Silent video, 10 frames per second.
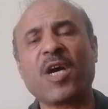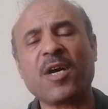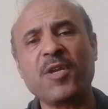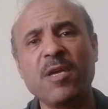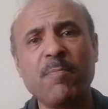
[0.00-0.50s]

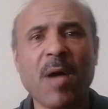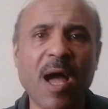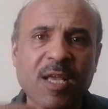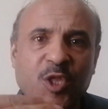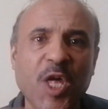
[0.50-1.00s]
تقريب
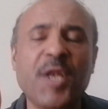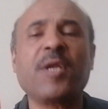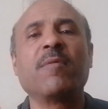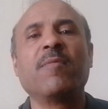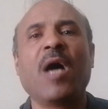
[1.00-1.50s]

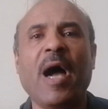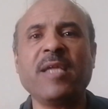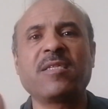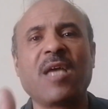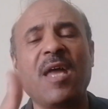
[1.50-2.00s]
أكثر
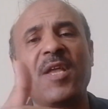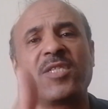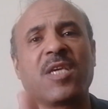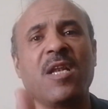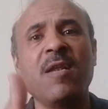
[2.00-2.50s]
حتى
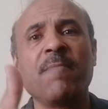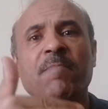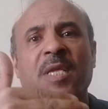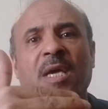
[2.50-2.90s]
نصل